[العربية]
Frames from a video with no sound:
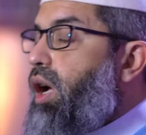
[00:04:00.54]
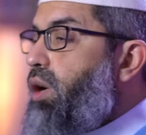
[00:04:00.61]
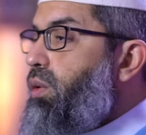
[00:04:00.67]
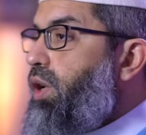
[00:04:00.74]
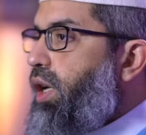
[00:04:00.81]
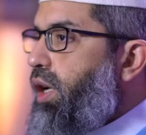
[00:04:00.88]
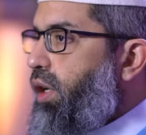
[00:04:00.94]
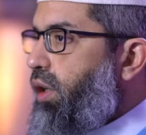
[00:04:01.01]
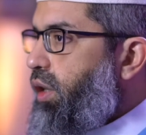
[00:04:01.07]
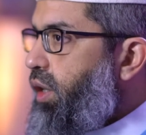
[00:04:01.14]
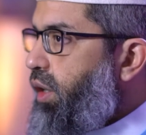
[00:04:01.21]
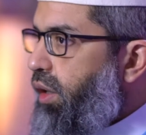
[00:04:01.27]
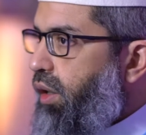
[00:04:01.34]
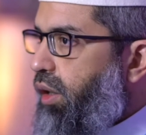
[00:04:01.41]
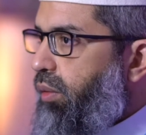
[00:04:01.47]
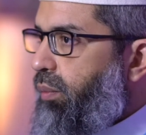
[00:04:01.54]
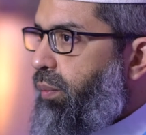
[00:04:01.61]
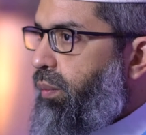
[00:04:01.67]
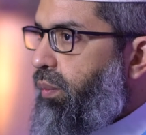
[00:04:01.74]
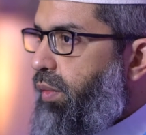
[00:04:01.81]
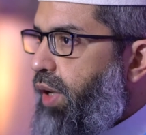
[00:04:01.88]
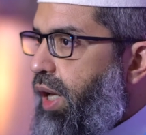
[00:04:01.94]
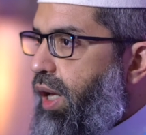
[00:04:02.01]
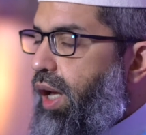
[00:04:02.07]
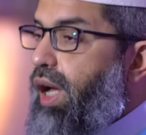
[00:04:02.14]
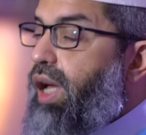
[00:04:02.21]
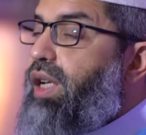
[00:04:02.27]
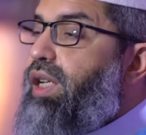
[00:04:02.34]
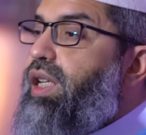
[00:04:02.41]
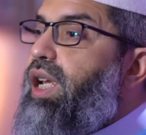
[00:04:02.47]
او الحقيقه
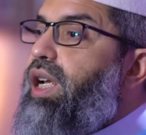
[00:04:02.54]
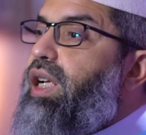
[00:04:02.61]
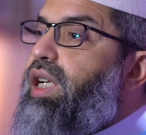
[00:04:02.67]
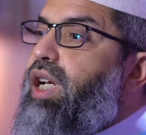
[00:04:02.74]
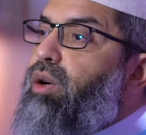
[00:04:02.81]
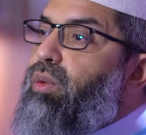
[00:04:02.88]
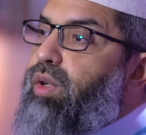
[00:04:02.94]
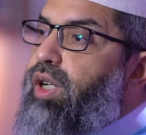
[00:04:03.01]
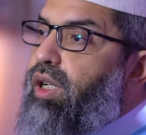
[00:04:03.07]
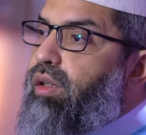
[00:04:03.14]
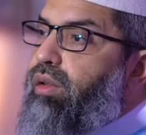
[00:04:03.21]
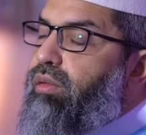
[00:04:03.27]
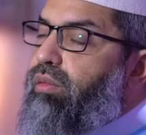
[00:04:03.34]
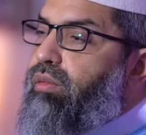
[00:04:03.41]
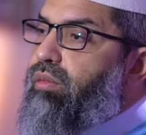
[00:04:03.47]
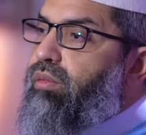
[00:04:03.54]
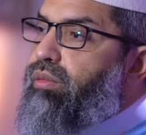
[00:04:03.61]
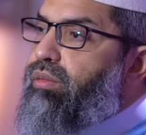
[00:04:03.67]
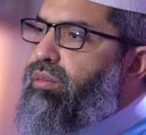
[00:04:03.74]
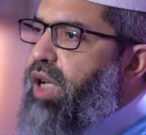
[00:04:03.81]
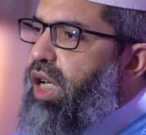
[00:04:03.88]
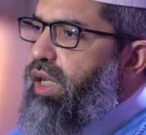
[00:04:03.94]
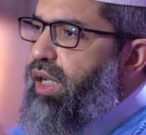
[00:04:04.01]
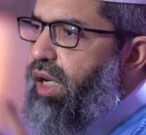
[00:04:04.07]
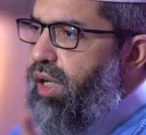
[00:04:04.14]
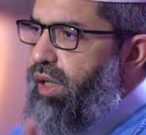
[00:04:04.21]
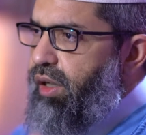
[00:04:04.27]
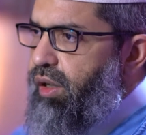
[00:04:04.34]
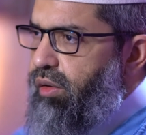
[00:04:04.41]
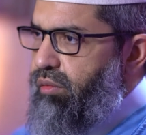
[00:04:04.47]
ان الكون ما
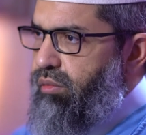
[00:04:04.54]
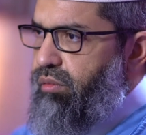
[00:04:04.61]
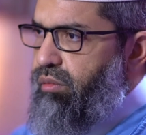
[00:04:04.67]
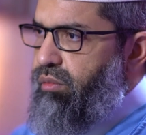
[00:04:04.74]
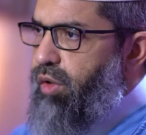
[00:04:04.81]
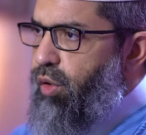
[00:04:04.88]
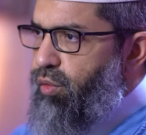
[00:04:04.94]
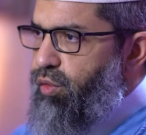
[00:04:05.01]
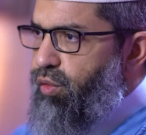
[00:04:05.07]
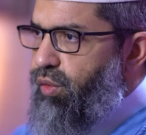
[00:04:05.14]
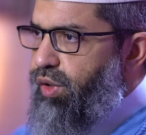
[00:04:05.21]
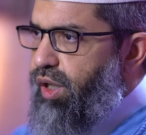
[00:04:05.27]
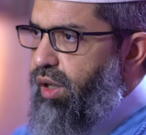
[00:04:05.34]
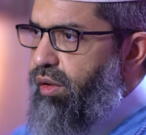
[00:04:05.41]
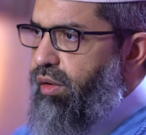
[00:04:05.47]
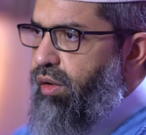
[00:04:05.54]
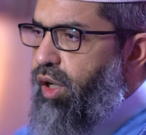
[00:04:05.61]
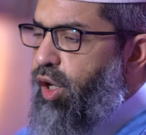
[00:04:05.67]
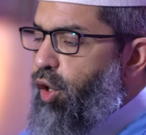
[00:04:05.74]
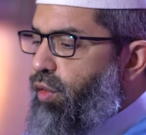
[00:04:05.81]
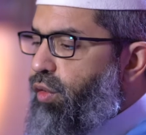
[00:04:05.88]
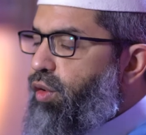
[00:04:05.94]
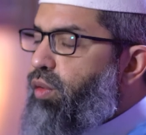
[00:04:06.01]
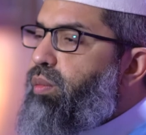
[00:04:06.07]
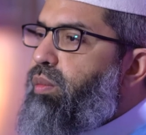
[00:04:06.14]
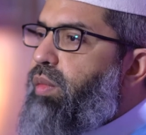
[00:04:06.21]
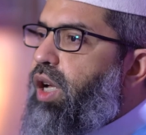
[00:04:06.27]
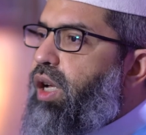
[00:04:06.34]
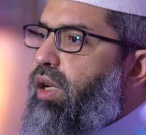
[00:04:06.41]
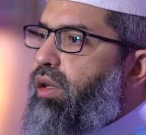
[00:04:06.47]
كان موجودا
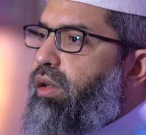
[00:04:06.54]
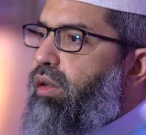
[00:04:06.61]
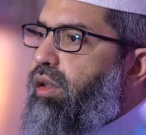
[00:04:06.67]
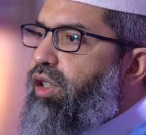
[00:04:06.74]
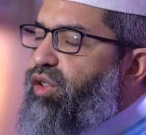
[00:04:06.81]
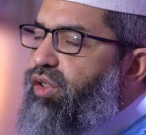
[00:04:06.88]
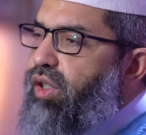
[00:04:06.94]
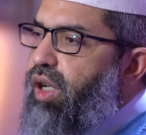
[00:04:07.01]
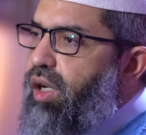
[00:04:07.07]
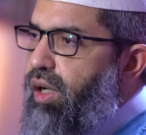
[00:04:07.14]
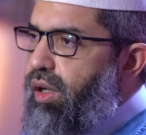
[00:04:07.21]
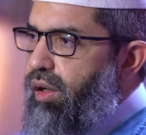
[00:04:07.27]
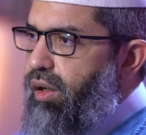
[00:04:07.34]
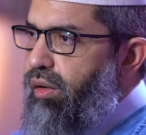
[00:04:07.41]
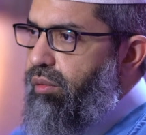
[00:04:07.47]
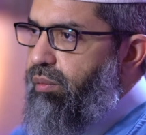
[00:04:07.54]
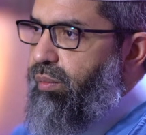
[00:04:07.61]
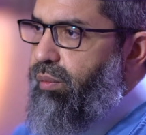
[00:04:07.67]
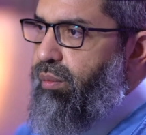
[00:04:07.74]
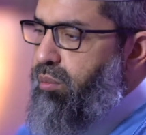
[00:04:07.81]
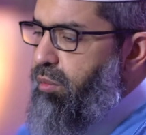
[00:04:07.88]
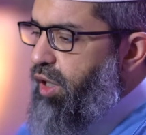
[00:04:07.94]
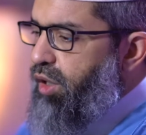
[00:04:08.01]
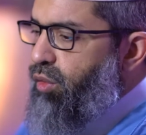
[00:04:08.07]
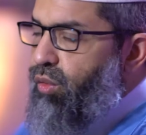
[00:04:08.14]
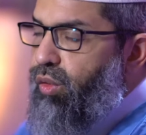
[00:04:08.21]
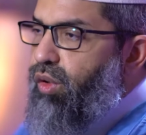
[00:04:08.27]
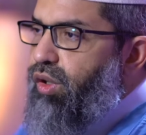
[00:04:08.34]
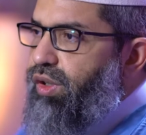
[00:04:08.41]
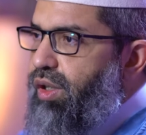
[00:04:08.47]
ثم انطلق من
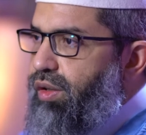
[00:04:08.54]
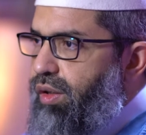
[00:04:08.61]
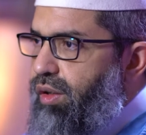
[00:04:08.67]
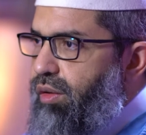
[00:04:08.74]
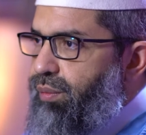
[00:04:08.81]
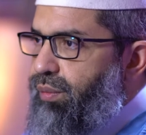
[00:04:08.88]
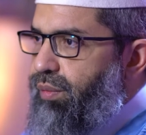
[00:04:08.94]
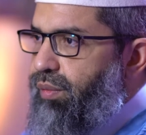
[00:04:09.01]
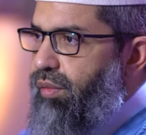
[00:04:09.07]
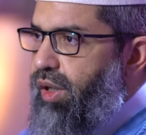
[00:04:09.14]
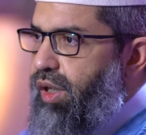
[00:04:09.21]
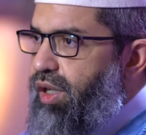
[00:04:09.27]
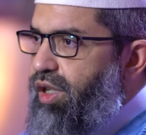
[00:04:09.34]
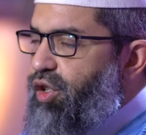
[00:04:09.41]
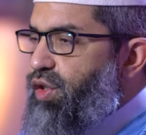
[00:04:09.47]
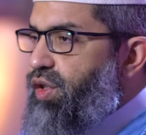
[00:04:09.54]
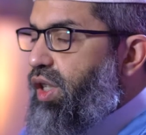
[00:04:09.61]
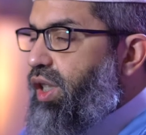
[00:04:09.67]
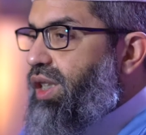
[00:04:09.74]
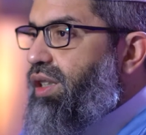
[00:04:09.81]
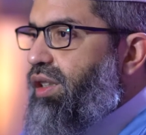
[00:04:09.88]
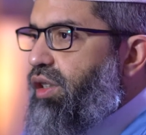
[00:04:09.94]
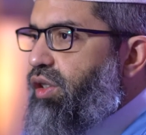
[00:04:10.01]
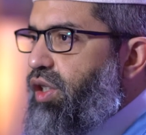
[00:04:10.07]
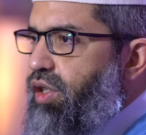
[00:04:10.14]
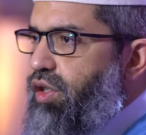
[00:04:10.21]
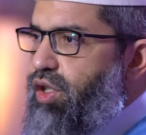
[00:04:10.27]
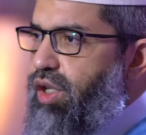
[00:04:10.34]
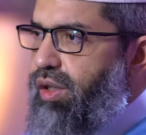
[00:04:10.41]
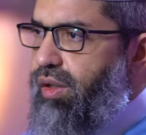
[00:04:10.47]
نقطه صغيره
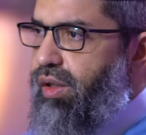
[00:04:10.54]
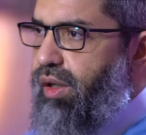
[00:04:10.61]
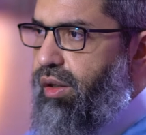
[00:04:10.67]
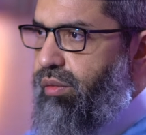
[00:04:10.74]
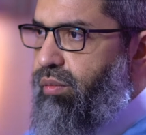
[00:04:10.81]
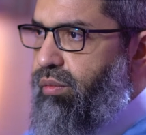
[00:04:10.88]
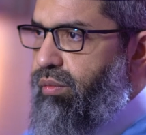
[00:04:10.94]
جدا